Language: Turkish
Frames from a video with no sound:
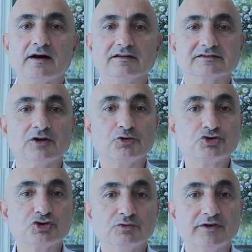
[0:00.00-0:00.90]
altına
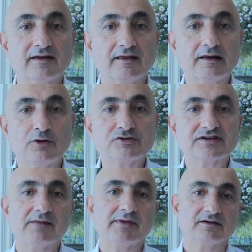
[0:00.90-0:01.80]
hücumu nedeniyle
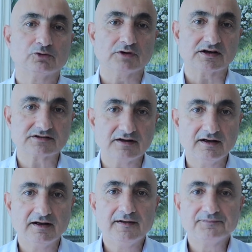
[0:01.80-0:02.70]
yükselmedi dolar.
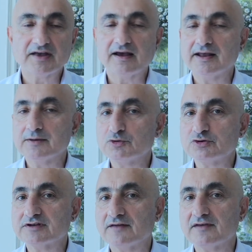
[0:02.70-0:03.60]
TL bu
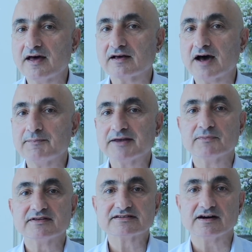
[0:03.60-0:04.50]
yüzden değer
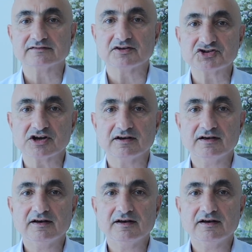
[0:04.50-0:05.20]
kaybetmedi sadece.